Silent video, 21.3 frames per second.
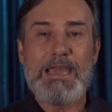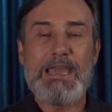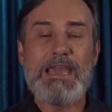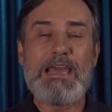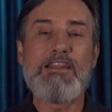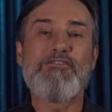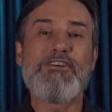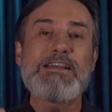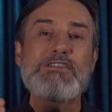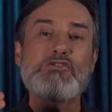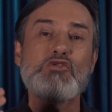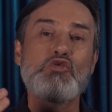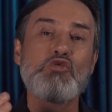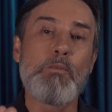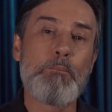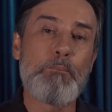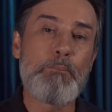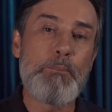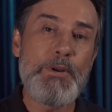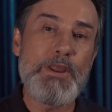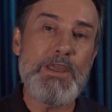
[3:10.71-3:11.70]
Ele vai
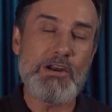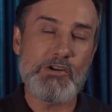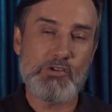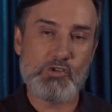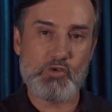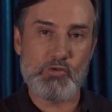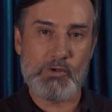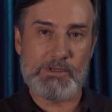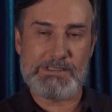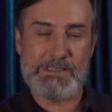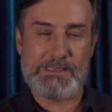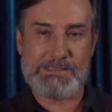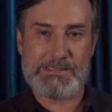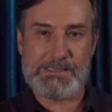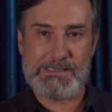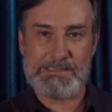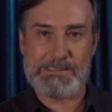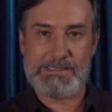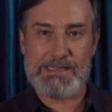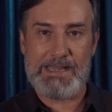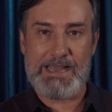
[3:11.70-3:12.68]
suprir suas
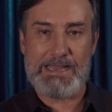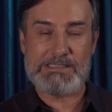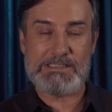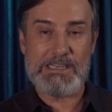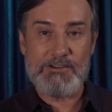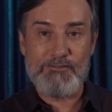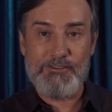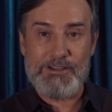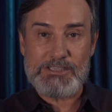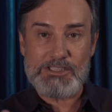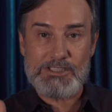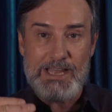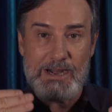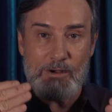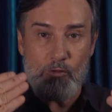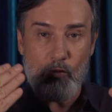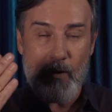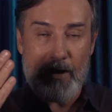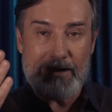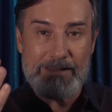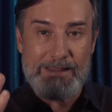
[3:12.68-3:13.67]
necessidades, ele vai te dar
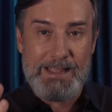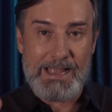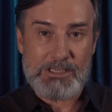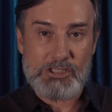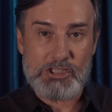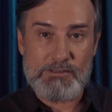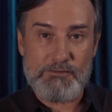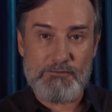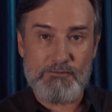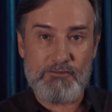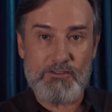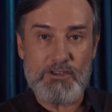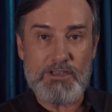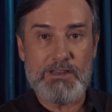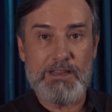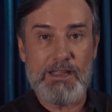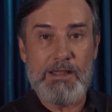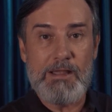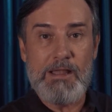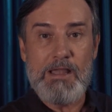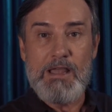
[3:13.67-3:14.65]
qualidade de
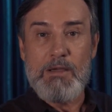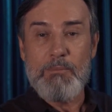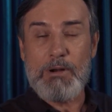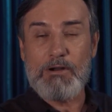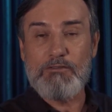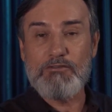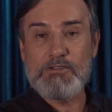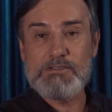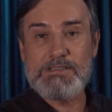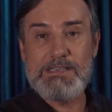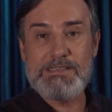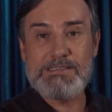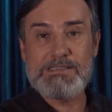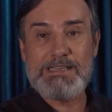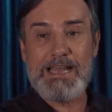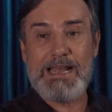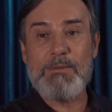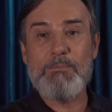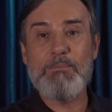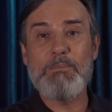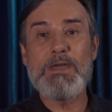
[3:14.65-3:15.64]
vida para você
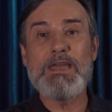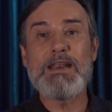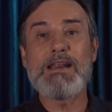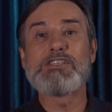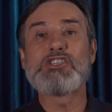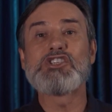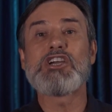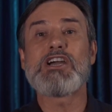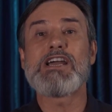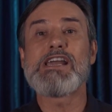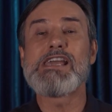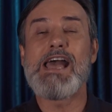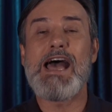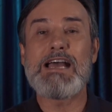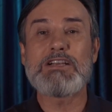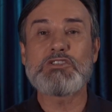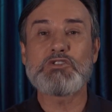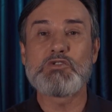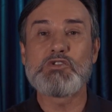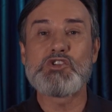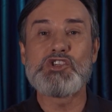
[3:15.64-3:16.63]
estar à beira de
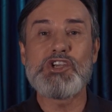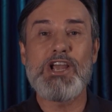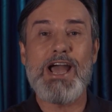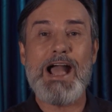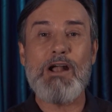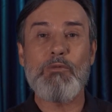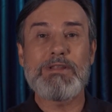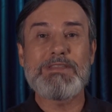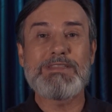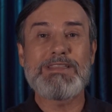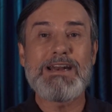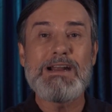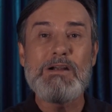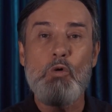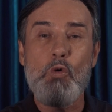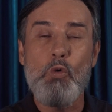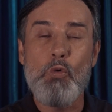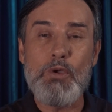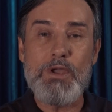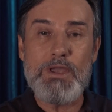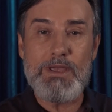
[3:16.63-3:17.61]
riachos de água
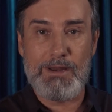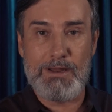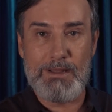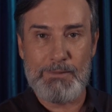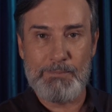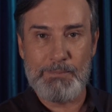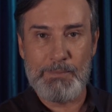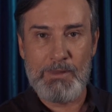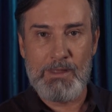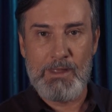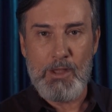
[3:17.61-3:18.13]
tranquila.